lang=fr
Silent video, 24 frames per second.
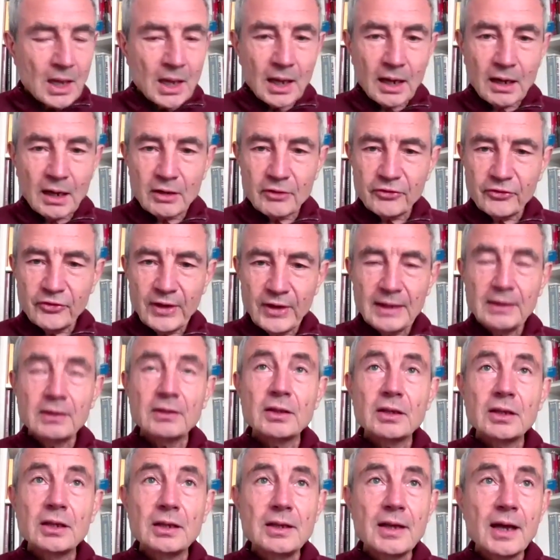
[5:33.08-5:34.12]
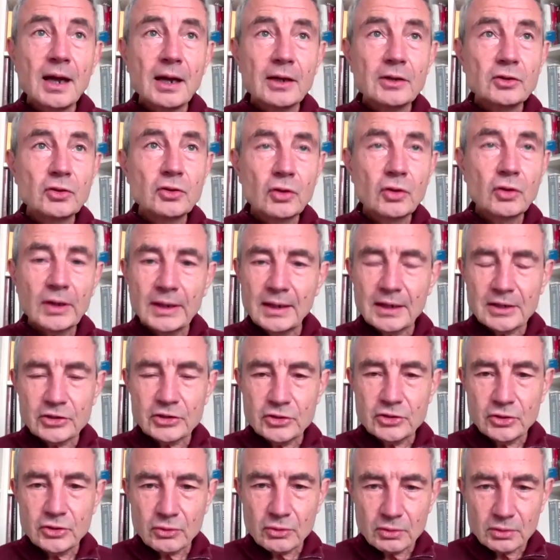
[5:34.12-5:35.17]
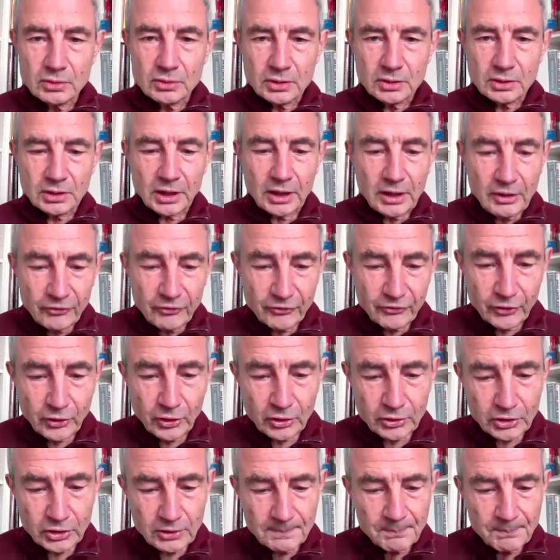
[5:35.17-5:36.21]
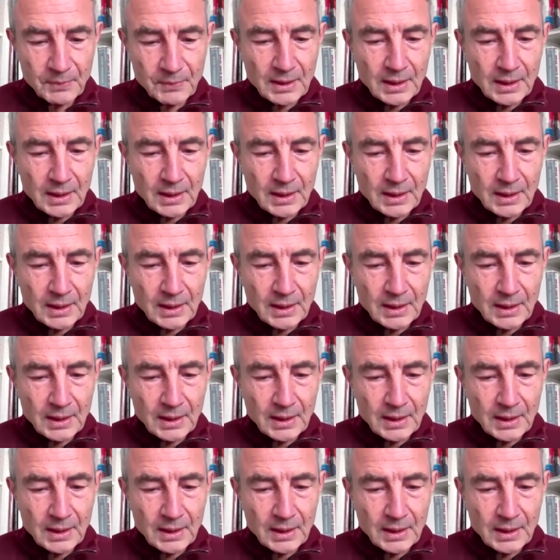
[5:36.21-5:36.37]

En fait, il y a une corrélation très forte